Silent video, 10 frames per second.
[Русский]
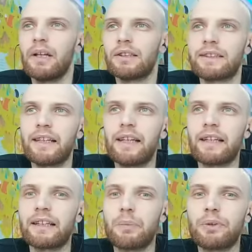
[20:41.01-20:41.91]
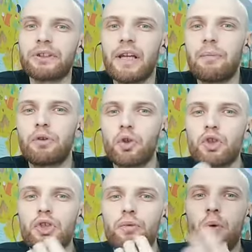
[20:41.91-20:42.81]
цели, когда мы ставим то,
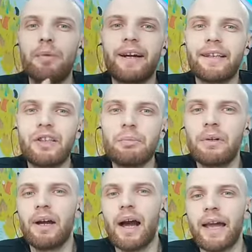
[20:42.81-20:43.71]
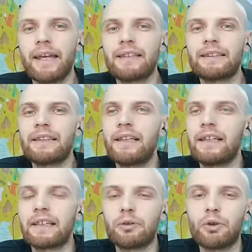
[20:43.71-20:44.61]
чего мы хотим, а есть цели,
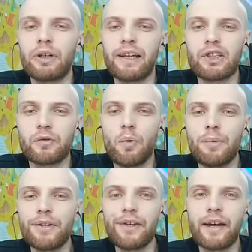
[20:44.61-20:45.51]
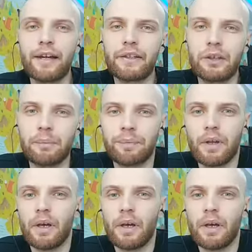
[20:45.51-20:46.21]
которые, чего мы не хотим.